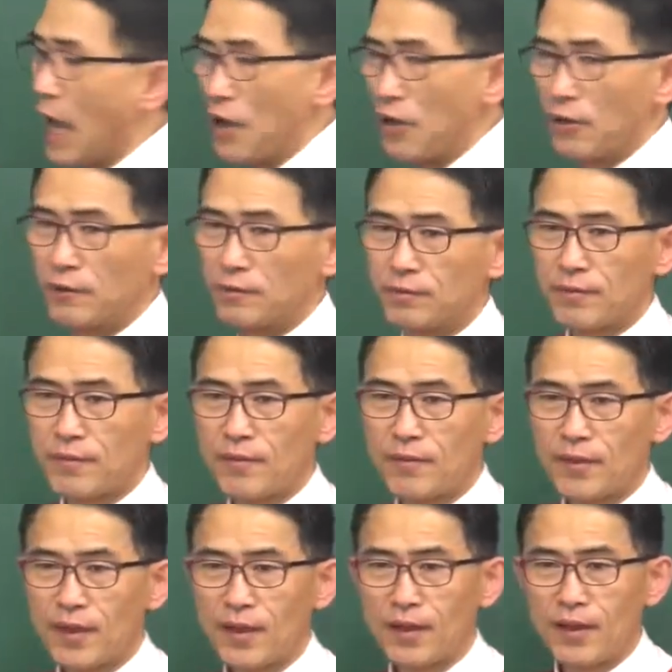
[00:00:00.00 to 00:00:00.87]
나요?
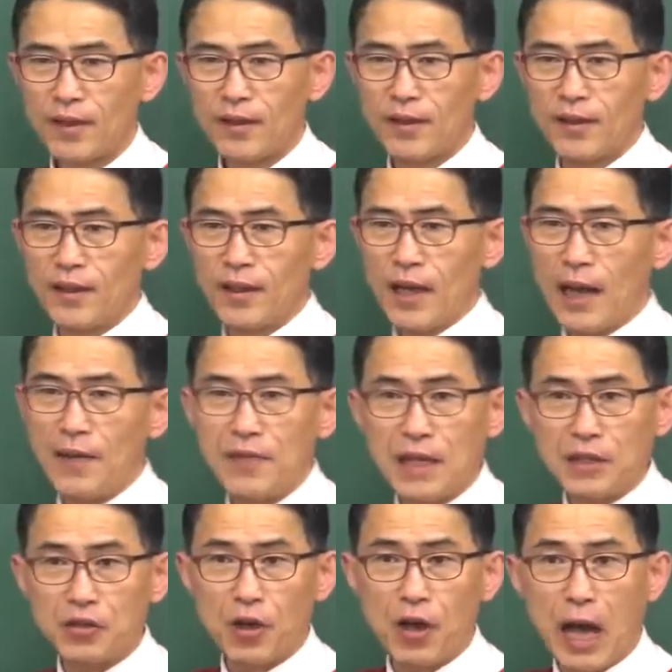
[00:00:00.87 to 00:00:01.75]
안
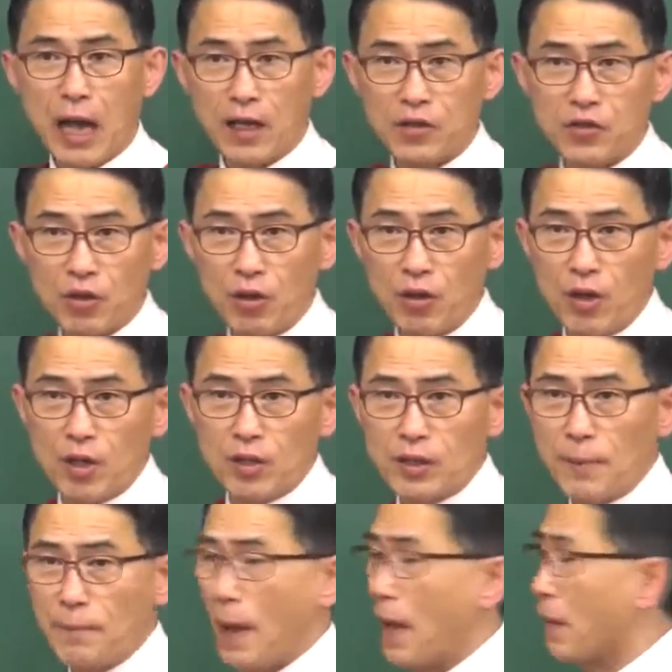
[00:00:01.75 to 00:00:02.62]
맞죠? 알았죠? 근데